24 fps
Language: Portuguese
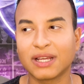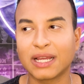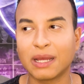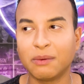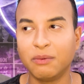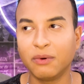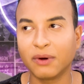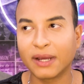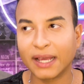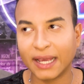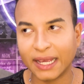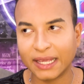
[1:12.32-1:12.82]

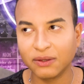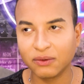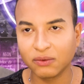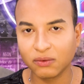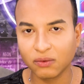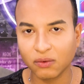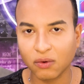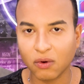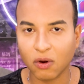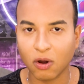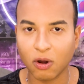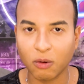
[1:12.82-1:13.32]
acabou caindo
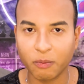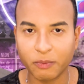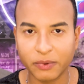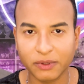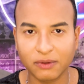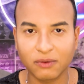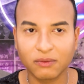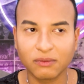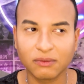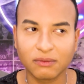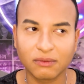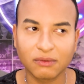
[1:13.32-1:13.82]
no
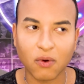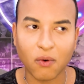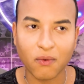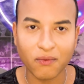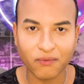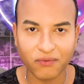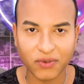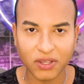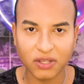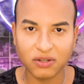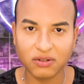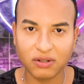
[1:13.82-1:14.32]
golpe com
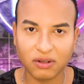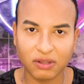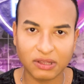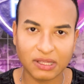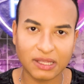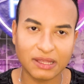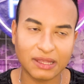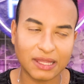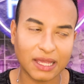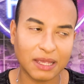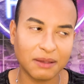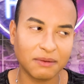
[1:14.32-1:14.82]
o vídeo que eu
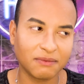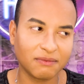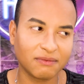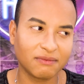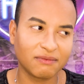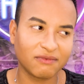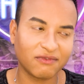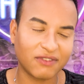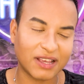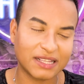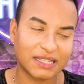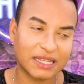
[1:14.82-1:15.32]
tentei
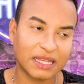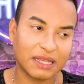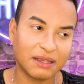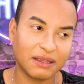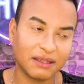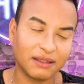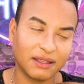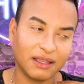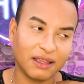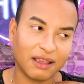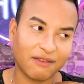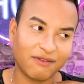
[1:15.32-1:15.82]

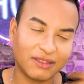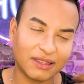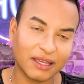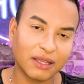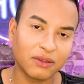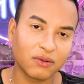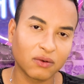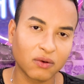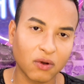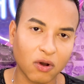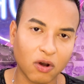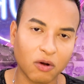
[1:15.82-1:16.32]
fazer,
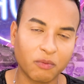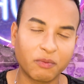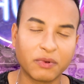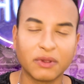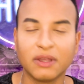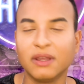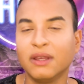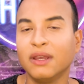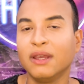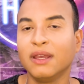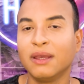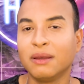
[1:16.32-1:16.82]
evitando o golpe.
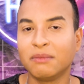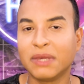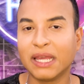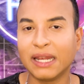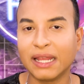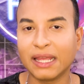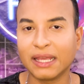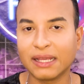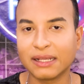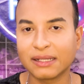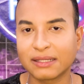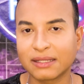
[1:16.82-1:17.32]

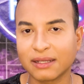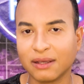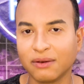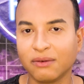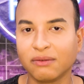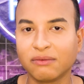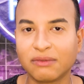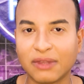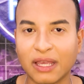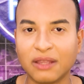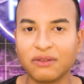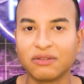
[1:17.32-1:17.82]
Beleza,
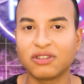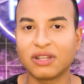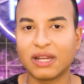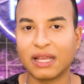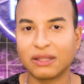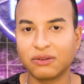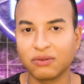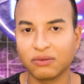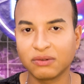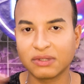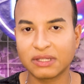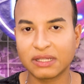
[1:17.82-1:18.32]
eu tento
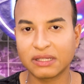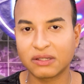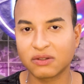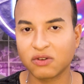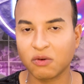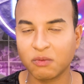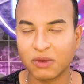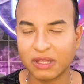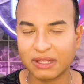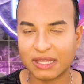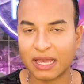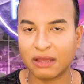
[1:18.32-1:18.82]
tirar todos esses
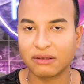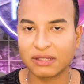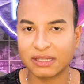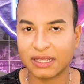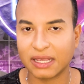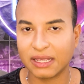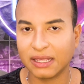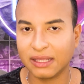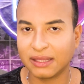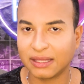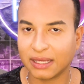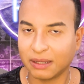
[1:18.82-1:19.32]
comentários
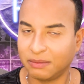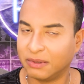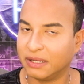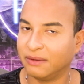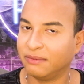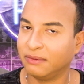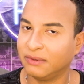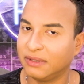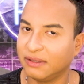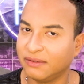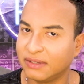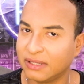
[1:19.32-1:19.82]
aí, tá? Pra
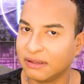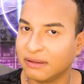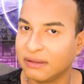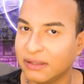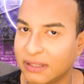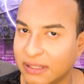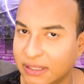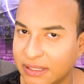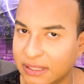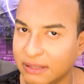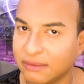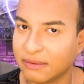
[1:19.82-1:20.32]
poder se,
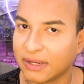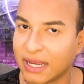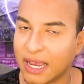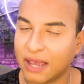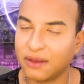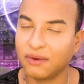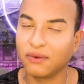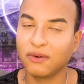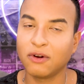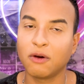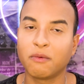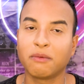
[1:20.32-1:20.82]
se não
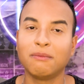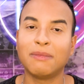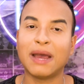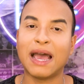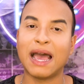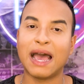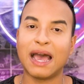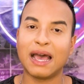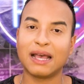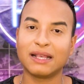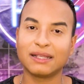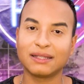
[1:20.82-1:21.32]
cair no golpe.
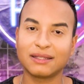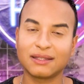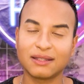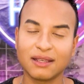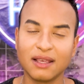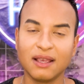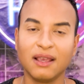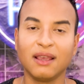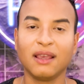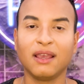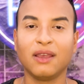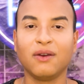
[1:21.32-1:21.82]

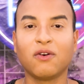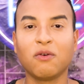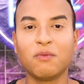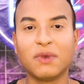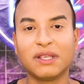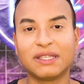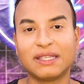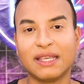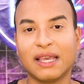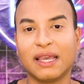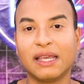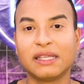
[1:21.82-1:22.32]
Mas eu
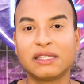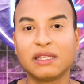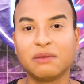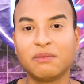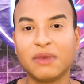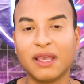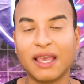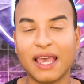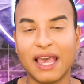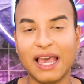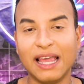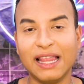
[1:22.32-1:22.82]
comecei a
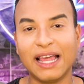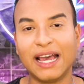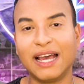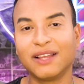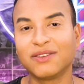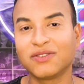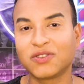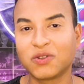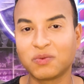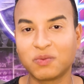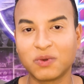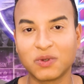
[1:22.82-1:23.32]
receber
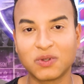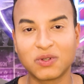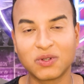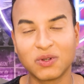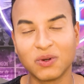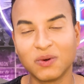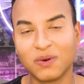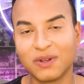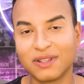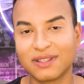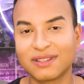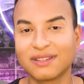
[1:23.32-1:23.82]
relatos de
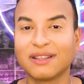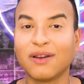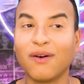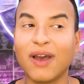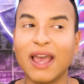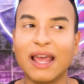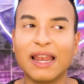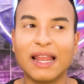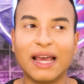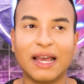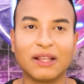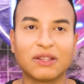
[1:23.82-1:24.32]
pessoas, não
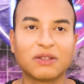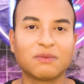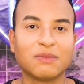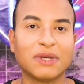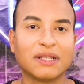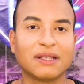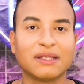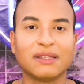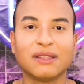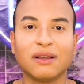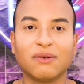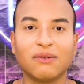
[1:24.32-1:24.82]
relatos,
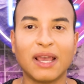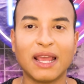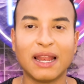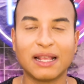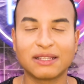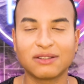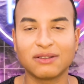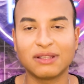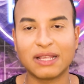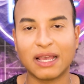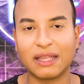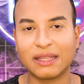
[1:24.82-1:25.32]
mas não
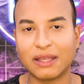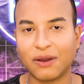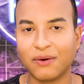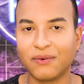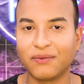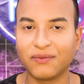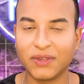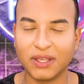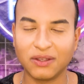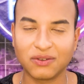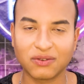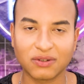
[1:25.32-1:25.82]
relacionado ao
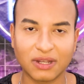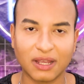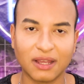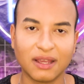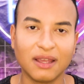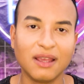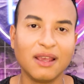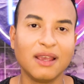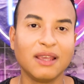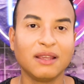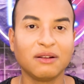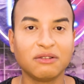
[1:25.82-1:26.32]
vídeo,
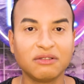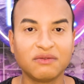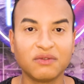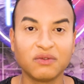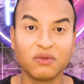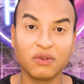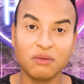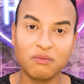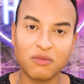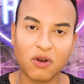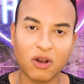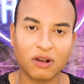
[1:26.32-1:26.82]
né?
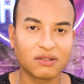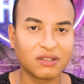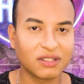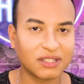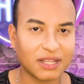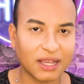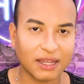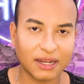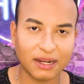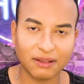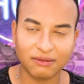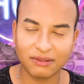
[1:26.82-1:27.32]
No inbox do
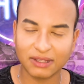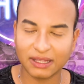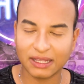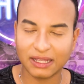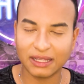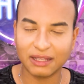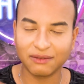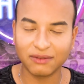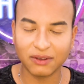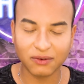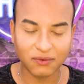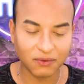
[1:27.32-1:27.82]
Instagram, não tem
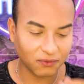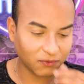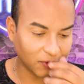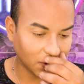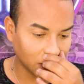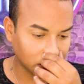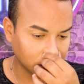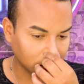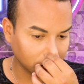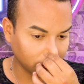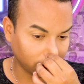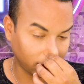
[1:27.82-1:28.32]
nada a ver com o
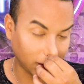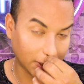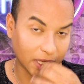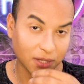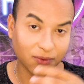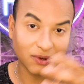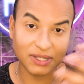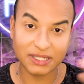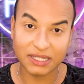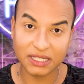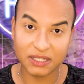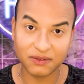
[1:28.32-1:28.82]
vídeo.
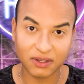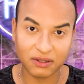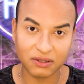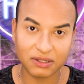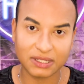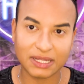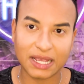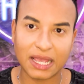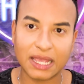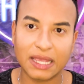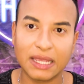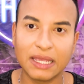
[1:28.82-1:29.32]
Viram esses
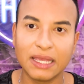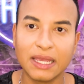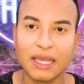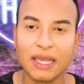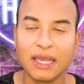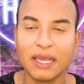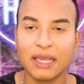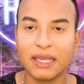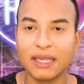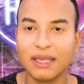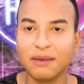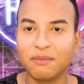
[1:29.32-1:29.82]
vídeos aí
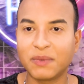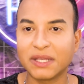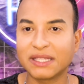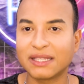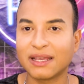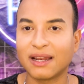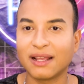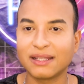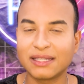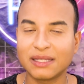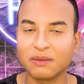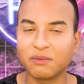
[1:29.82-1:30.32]
e
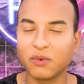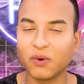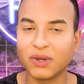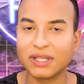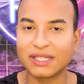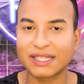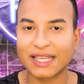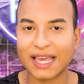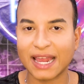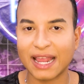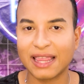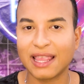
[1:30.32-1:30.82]
pensaram assim: bom,
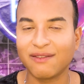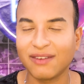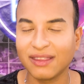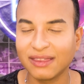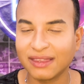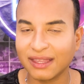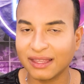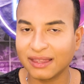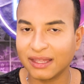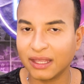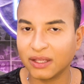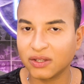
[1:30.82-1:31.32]
esse cara deve
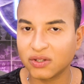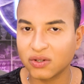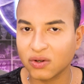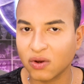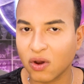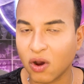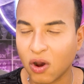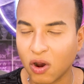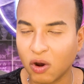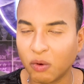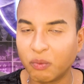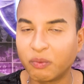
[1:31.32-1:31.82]
entender de
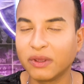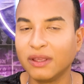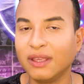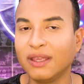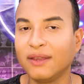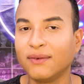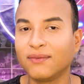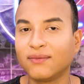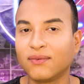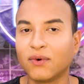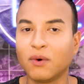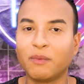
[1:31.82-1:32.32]
golpe
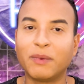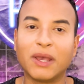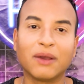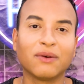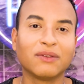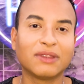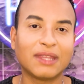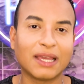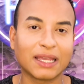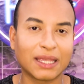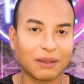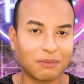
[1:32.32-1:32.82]
e vou
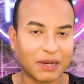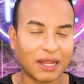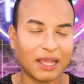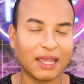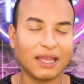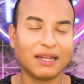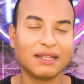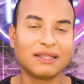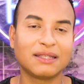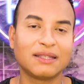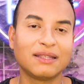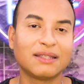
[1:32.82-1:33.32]
perguntar aqui pra
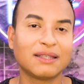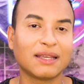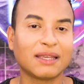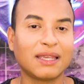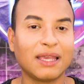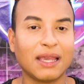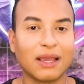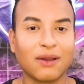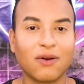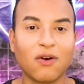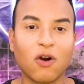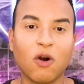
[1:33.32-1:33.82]
ele se isso
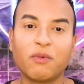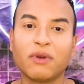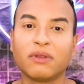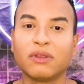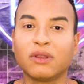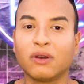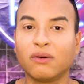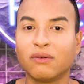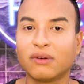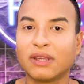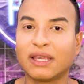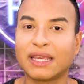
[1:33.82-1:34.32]
aqui é golpe ou
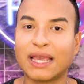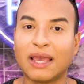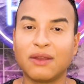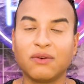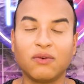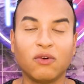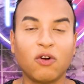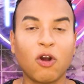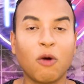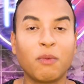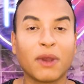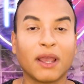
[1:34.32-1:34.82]
não, o que cair
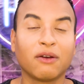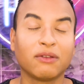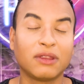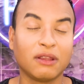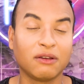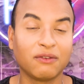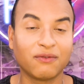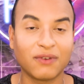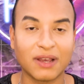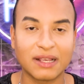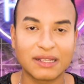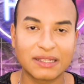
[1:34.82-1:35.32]
no golpe é que eu
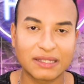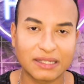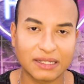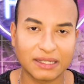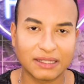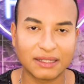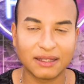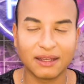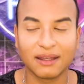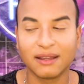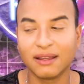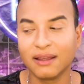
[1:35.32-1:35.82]
tenho que
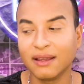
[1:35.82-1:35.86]
fazer, né?